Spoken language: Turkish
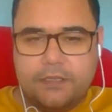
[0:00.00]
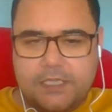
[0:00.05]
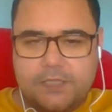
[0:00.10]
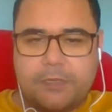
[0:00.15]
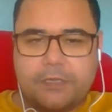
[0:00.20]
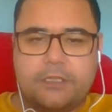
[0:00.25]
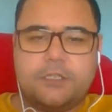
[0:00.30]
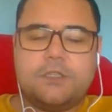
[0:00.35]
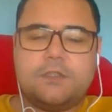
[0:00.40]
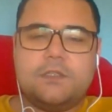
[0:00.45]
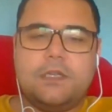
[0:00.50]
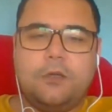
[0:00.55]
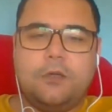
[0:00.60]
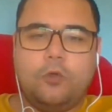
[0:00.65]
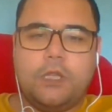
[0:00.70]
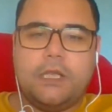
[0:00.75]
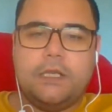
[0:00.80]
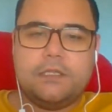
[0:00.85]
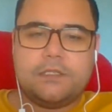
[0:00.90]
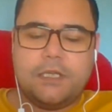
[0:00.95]
İspat açısından
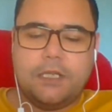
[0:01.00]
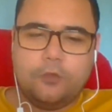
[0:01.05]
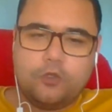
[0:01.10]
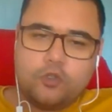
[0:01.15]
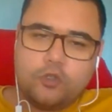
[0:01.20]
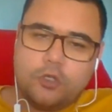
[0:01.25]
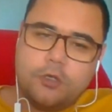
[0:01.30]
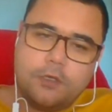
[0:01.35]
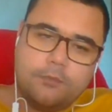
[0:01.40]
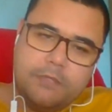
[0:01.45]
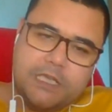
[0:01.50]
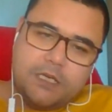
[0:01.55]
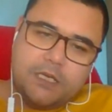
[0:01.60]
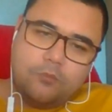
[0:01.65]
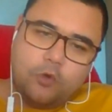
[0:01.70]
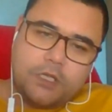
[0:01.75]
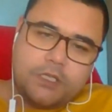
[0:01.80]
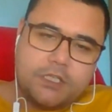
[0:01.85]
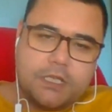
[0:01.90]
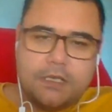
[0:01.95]
kolaylık sağlıyor. Çünkü mihri
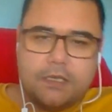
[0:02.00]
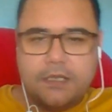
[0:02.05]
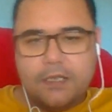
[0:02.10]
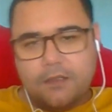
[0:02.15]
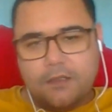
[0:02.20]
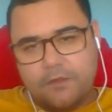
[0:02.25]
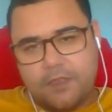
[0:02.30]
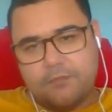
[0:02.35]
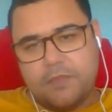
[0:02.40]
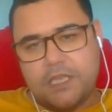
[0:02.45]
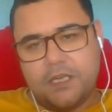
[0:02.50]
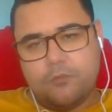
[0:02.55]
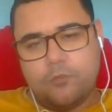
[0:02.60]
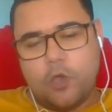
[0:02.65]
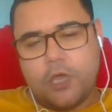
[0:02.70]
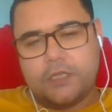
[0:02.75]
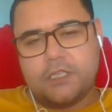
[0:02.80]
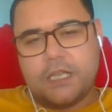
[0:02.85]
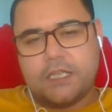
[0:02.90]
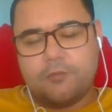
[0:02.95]
muaccel ve mihri
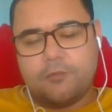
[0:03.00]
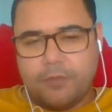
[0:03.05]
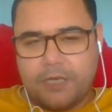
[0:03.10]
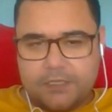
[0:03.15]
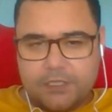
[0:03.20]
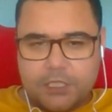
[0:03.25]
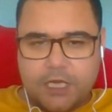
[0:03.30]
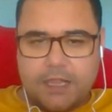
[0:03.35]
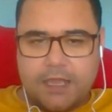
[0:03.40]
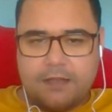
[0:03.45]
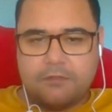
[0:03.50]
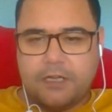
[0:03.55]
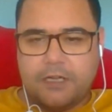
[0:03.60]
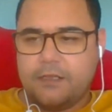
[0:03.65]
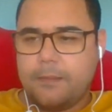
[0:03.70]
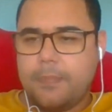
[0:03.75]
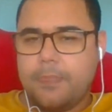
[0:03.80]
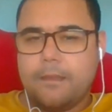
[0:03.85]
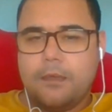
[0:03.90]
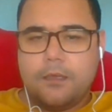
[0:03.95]
müeccel gibi bazı şeyler
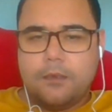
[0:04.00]
vardı.